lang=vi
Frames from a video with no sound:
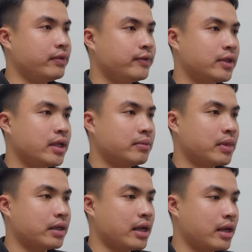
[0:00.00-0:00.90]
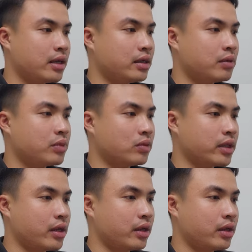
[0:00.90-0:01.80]
ví funding mình đã không còn
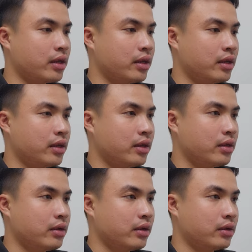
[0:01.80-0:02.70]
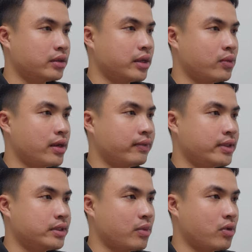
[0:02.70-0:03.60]
tiền nó sẽ qua ví
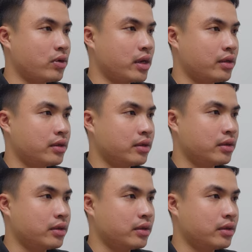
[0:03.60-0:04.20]
spot rồi ha